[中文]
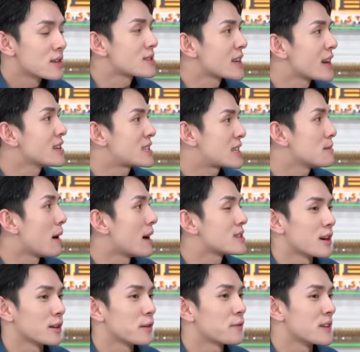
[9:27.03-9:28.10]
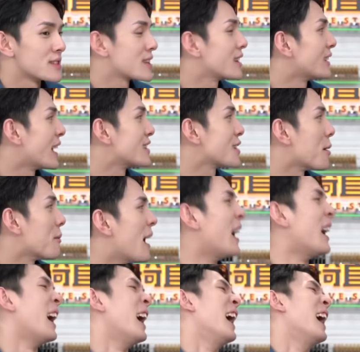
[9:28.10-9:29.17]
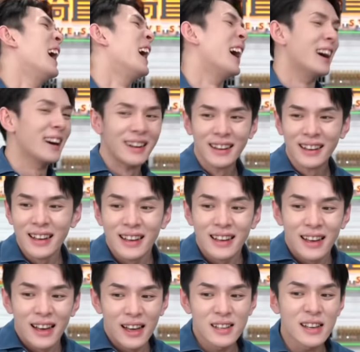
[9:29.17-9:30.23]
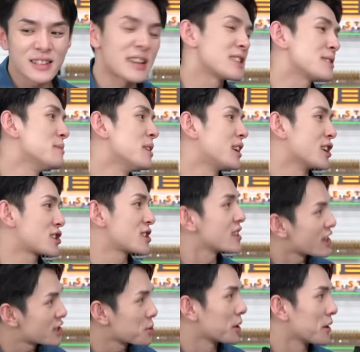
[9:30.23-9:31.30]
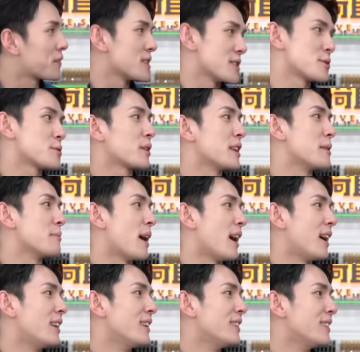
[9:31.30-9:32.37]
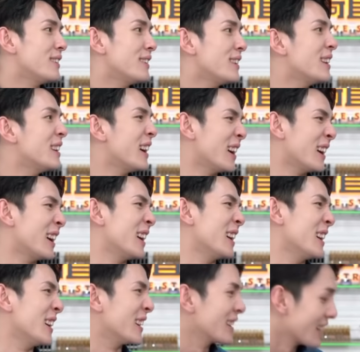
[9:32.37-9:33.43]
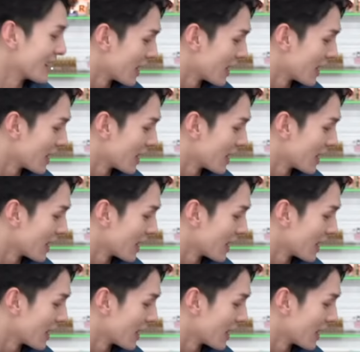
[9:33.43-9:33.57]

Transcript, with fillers: 在三十七码脚的粉丝很难找吧？哈哈。人家既然这么合适，你也是我的粉丝，送给你吧。哈哈，